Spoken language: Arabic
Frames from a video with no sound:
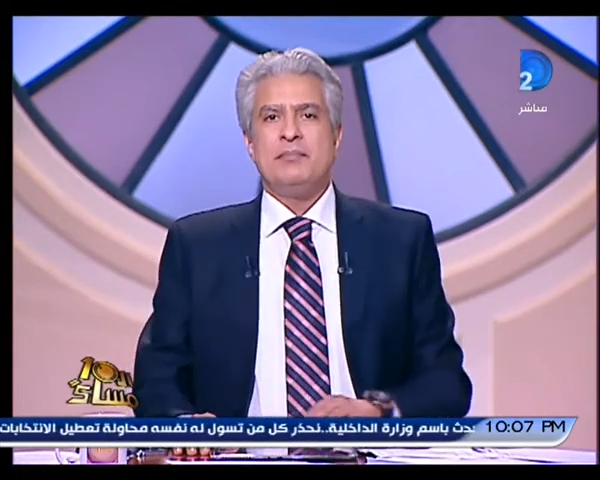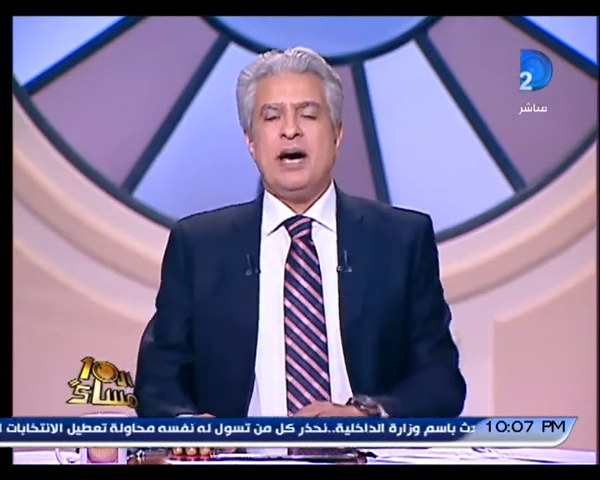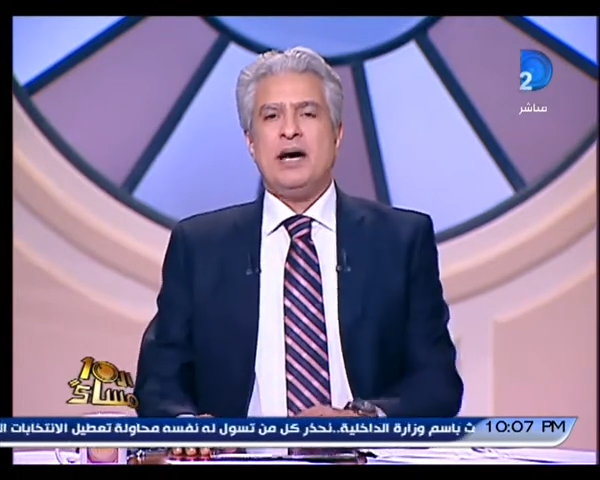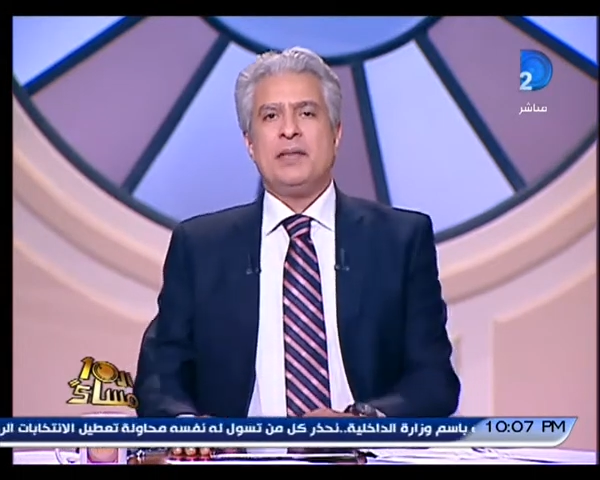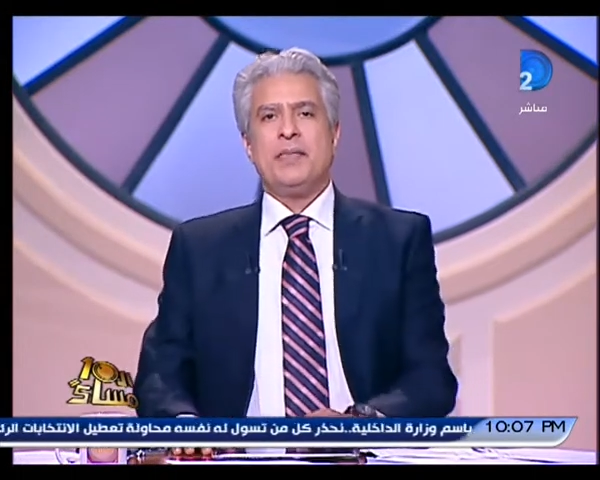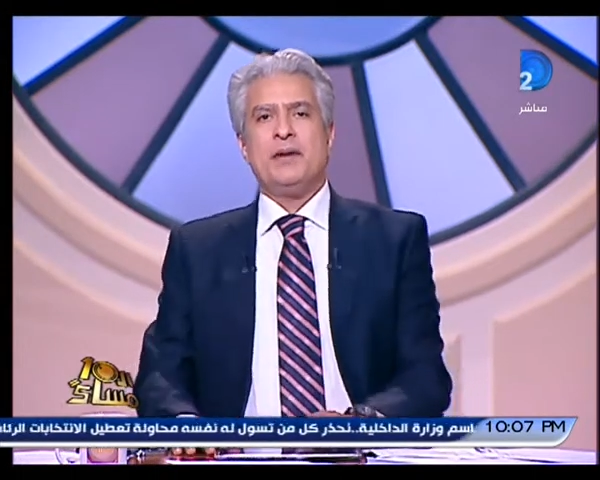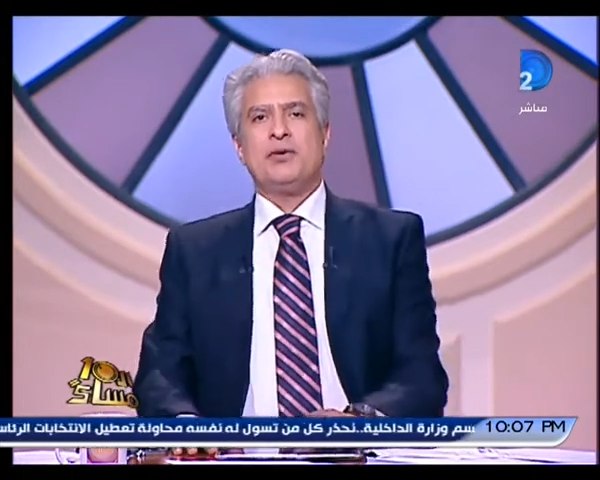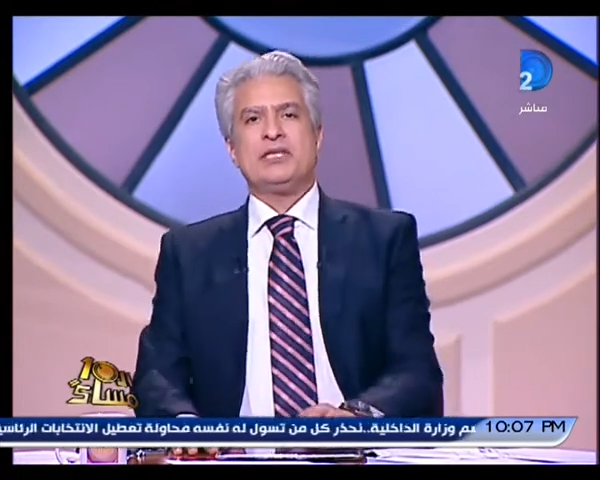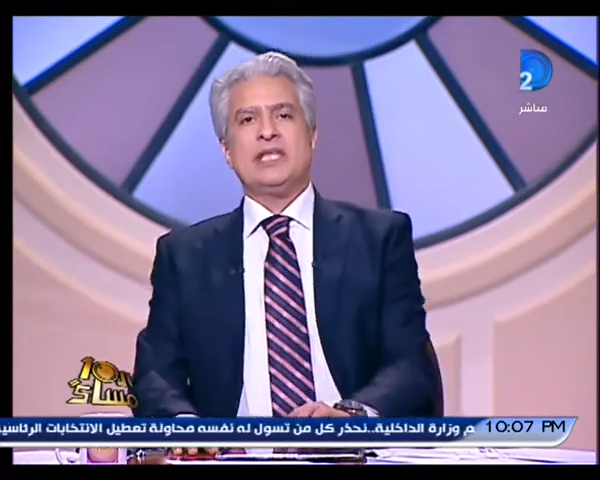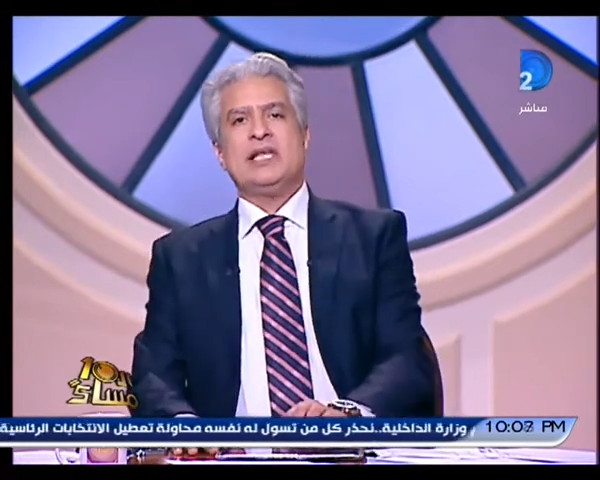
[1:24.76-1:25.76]
مع
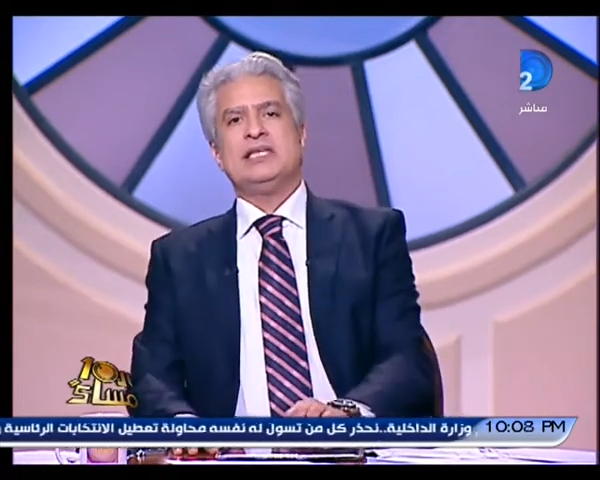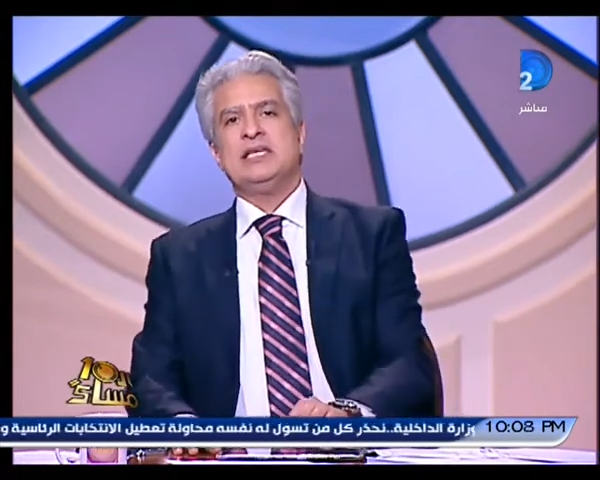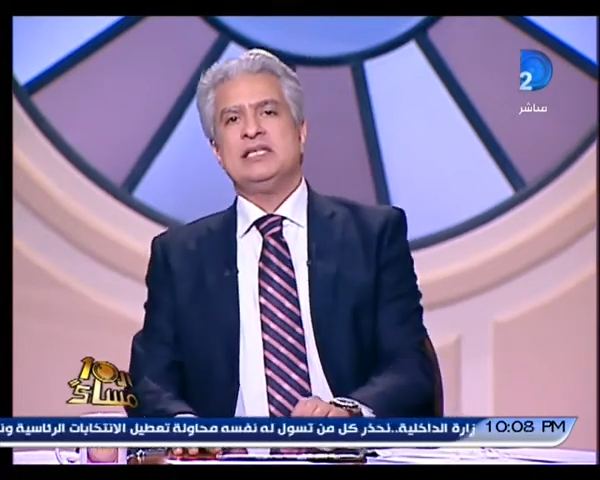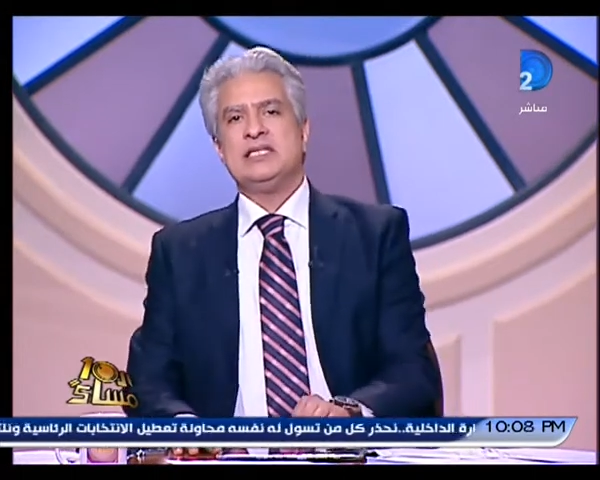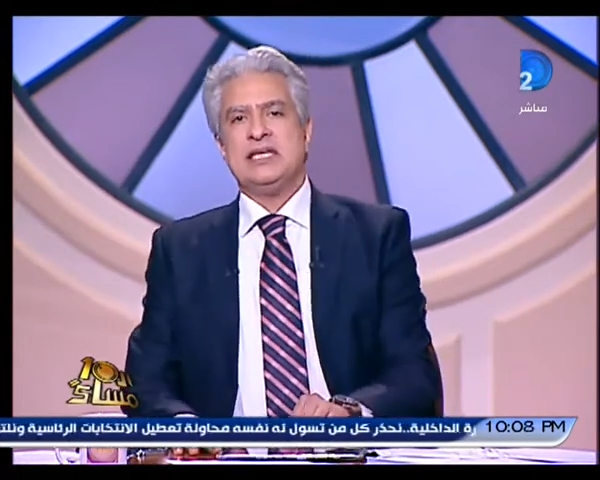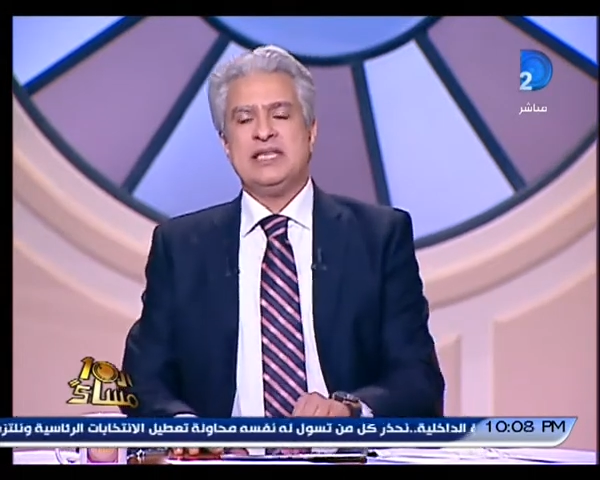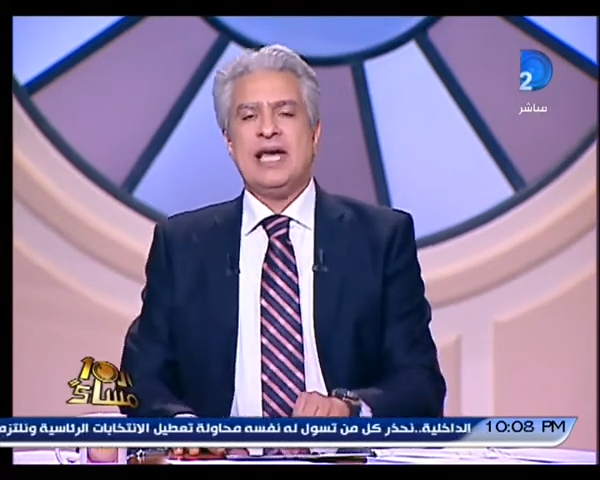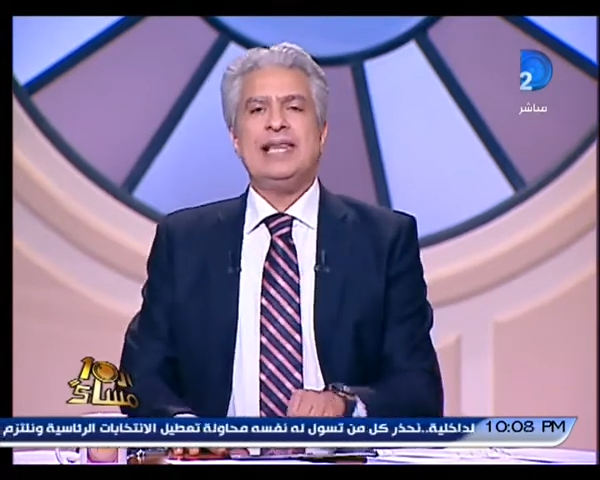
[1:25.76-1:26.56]
ثوره 30 6